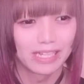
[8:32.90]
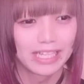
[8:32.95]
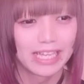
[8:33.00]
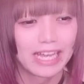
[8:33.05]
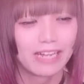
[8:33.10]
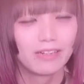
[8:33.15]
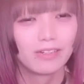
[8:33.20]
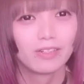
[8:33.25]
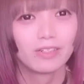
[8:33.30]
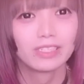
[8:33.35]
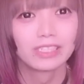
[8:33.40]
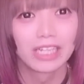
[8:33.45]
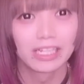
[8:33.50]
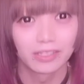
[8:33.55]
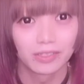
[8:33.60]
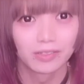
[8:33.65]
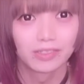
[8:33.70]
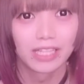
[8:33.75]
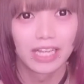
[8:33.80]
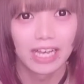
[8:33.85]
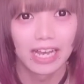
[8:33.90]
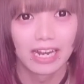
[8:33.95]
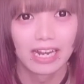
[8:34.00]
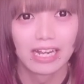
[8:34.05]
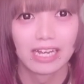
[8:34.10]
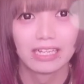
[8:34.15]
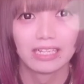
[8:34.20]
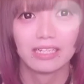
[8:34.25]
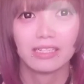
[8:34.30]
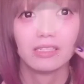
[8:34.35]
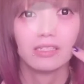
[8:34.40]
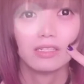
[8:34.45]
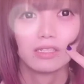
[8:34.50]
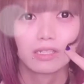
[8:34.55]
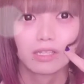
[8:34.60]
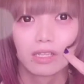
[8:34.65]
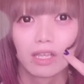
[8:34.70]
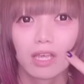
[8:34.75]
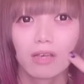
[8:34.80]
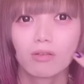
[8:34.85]
あヒアルロン酸飲んだから
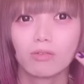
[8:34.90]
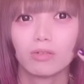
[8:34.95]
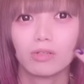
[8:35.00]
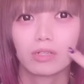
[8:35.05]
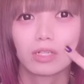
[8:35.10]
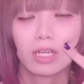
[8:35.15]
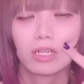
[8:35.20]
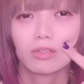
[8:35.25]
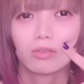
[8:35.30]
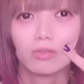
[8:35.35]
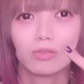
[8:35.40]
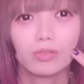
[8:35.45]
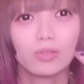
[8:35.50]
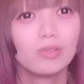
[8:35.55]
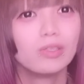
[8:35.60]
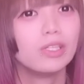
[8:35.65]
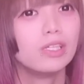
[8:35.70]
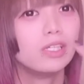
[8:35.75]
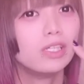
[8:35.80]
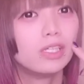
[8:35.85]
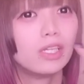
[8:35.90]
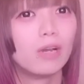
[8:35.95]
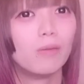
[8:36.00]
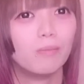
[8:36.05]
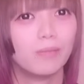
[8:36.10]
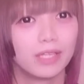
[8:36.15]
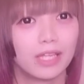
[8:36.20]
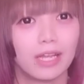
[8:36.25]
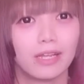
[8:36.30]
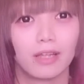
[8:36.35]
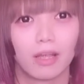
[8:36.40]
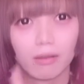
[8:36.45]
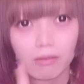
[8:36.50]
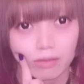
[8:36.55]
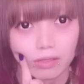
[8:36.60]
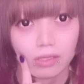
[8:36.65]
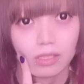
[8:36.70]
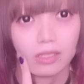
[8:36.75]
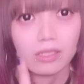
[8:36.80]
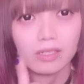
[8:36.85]
結構化粧のりいいじゃんみたいな、
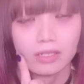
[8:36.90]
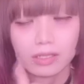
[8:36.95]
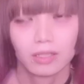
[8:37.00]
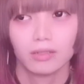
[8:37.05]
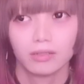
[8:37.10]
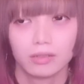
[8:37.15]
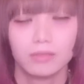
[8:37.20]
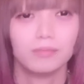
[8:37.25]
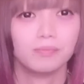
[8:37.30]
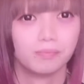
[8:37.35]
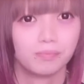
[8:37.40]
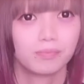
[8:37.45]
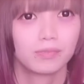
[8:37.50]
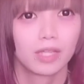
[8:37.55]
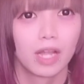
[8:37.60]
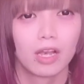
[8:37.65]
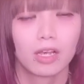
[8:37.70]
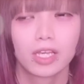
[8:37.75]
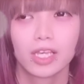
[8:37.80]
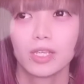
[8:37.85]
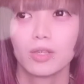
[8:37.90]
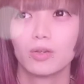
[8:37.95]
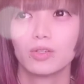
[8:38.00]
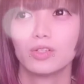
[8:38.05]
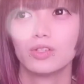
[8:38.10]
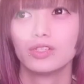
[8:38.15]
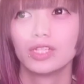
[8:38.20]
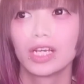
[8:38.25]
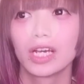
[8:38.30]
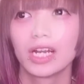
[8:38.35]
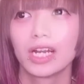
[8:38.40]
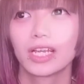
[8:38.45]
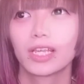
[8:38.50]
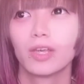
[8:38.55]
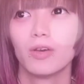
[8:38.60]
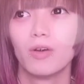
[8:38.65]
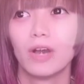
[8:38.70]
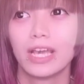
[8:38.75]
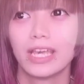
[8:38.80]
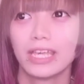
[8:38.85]
うん、あ昨日飲んだから今
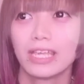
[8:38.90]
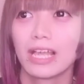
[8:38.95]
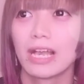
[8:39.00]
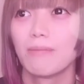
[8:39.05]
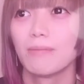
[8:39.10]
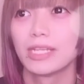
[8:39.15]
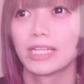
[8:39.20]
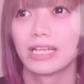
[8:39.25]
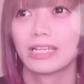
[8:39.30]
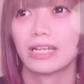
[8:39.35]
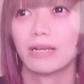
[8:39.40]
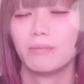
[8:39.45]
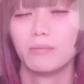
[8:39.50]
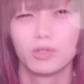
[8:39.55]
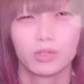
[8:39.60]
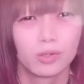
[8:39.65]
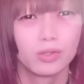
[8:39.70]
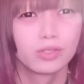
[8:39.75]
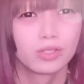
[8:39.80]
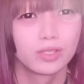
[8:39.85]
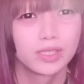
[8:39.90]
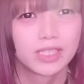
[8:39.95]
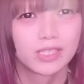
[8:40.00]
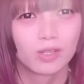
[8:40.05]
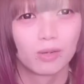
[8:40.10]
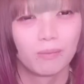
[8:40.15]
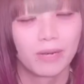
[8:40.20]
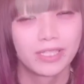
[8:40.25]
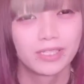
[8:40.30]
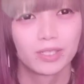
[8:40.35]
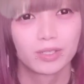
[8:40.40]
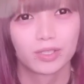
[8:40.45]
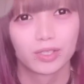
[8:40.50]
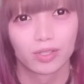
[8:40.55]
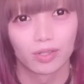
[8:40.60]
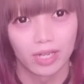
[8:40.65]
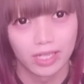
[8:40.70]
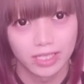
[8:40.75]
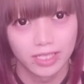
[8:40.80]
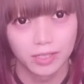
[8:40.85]
日はいいなみたいな、もうほんと自己満足
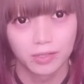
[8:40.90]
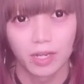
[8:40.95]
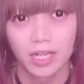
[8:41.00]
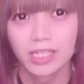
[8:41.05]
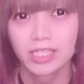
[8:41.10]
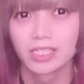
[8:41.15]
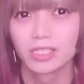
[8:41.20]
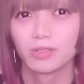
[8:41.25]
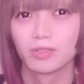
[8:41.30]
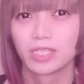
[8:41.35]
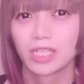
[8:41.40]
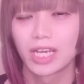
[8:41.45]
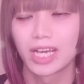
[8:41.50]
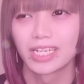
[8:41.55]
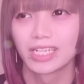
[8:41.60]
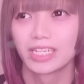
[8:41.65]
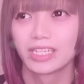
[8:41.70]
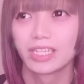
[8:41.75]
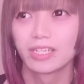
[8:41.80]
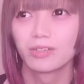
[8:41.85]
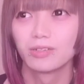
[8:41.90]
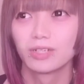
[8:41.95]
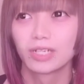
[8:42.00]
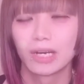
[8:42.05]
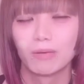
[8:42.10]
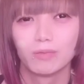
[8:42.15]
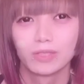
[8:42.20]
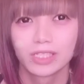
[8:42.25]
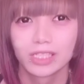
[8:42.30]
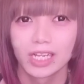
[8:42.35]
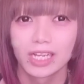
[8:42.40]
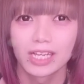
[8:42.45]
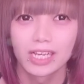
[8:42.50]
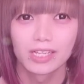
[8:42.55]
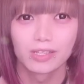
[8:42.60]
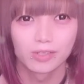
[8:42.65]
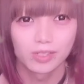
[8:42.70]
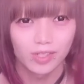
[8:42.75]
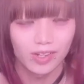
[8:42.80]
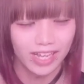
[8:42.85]
とか自己暗示の世界になってくるかもしれん
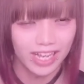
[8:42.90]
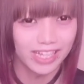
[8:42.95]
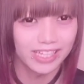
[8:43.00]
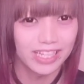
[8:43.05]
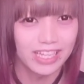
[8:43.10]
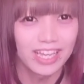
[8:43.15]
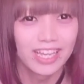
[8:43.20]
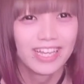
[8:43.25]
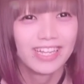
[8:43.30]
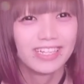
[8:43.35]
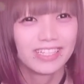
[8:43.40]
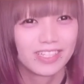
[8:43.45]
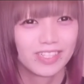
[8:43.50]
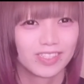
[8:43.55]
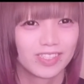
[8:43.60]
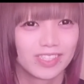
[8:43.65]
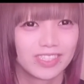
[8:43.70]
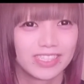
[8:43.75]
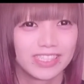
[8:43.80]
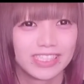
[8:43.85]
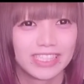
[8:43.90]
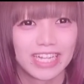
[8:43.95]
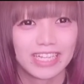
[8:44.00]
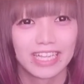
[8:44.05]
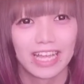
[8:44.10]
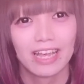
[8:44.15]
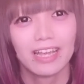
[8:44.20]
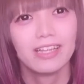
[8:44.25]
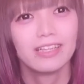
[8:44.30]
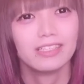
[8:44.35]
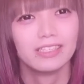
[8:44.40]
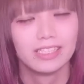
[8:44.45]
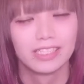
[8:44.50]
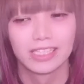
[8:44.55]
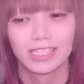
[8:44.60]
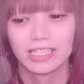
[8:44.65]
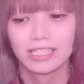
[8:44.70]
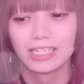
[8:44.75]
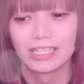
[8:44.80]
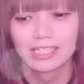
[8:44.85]
けど、それがねちょっとしたね自
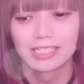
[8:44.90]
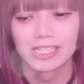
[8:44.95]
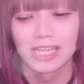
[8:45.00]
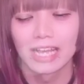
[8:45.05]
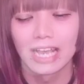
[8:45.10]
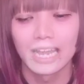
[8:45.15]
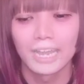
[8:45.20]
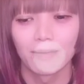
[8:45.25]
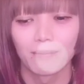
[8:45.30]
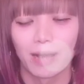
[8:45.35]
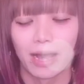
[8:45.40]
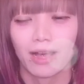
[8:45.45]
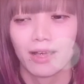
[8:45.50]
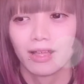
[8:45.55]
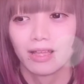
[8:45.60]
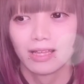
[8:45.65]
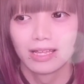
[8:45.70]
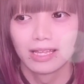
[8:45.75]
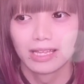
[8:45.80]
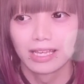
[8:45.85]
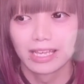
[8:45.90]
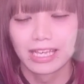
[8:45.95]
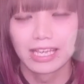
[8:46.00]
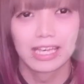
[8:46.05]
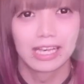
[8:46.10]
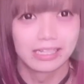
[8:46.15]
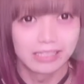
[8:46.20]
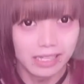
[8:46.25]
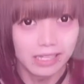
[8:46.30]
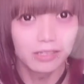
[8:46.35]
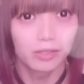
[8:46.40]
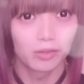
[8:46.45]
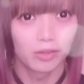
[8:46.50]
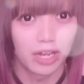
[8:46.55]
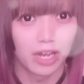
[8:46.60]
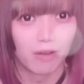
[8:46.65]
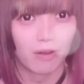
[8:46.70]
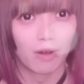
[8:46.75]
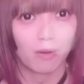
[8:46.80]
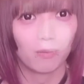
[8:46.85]
信につながればいいんかなと
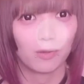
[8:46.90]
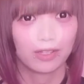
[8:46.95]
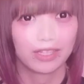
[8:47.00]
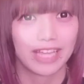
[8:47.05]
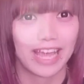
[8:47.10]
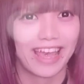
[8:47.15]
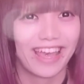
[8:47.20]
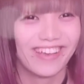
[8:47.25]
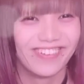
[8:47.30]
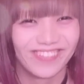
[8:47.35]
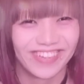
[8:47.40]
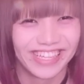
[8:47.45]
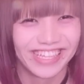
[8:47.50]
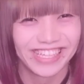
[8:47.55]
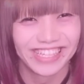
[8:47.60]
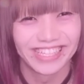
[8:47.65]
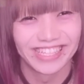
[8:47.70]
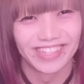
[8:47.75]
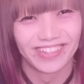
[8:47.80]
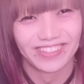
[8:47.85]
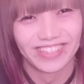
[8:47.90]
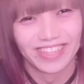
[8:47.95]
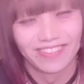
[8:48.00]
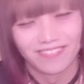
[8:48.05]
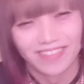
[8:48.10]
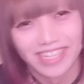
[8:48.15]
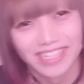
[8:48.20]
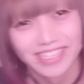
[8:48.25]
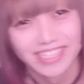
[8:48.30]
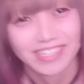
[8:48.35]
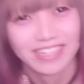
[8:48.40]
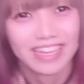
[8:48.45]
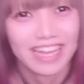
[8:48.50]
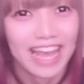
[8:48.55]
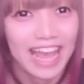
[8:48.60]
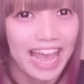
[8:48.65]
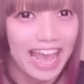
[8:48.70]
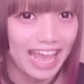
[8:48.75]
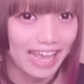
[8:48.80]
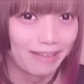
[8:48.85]
かは思って毎日飲んでます。
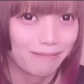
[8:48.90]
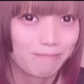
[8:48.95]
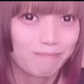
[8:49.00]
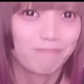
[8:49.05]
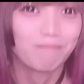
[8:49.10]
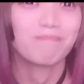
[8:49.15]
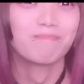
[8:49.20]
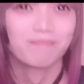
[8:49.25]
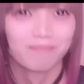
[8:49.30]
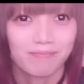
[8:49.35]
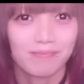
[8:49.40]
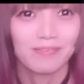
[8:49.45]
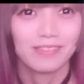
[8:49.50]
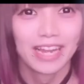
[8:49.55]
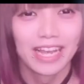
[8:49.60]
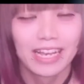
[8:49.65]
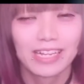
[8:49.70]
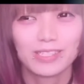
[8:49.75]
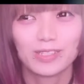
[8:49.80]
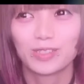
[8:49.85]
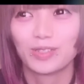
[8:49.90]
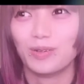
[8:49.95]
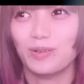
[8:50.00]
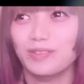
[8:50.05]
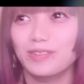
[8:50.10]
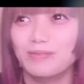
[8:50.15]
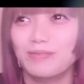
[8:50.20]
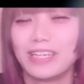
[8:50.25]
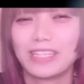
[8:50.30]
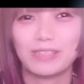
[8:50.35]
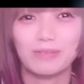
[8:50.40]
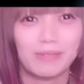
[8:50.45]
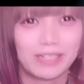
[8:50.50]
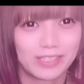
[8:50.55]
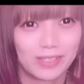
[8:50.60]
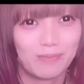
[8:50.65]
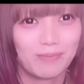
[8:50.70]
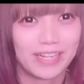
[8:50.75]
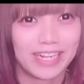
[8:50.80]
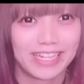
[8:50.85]
はい、なんかちょっとうまくま
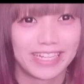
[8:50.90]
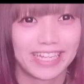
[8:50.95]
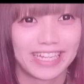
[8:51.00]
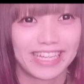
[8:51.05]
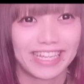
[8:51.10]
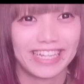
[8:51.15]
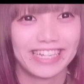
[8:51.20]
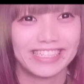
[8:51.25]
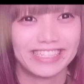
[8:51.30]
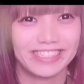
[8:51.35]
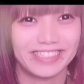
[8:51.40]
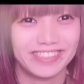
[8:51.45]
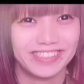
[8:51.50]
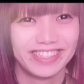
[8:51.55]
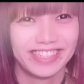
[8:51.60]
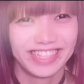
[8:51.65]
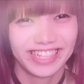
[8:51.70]
とめれた気がする